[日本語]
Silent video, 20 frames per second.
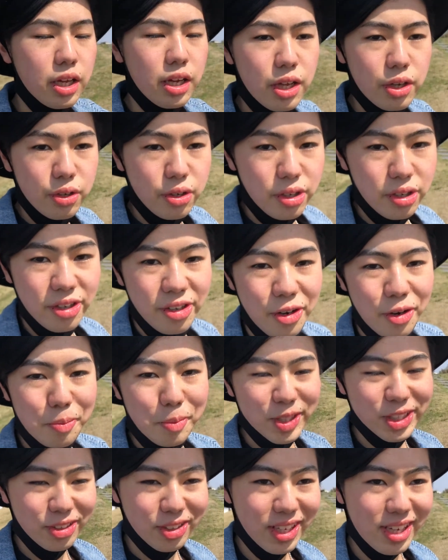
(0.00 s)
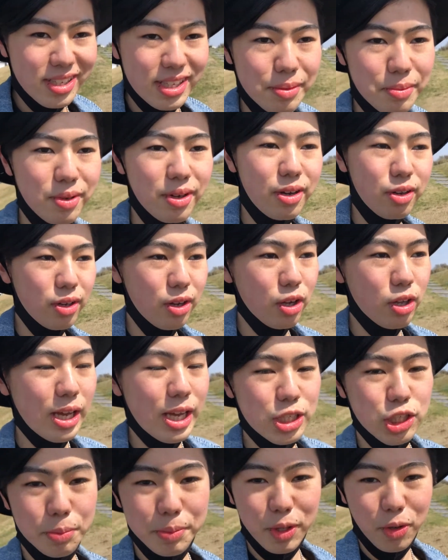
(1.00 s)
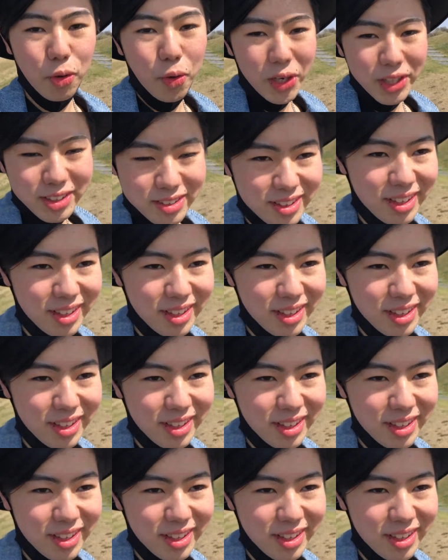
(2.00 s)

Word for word: んかのおもちゃとか全部あの遊び終わっ